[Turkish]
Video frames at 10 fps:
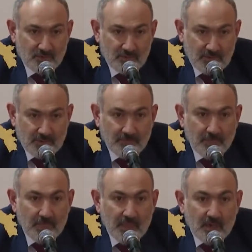
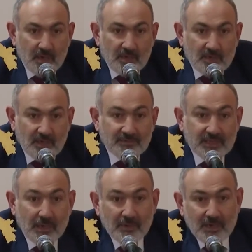işlenmektedir. Bu
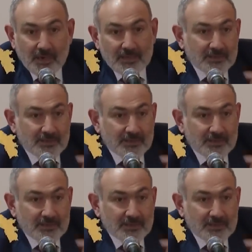belirsiz